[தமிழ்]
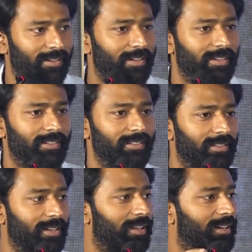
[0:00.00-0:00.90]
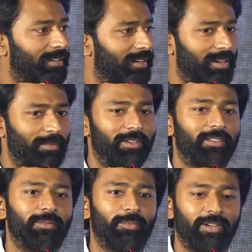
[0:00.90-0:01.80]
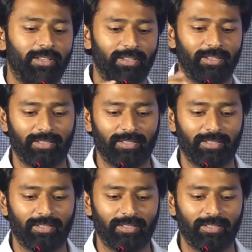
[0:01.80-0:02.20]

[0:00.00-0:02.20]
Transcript: நன்றி இதெல்லாம் ஆரம்பிக்கிறதுக்கு முன்னாடி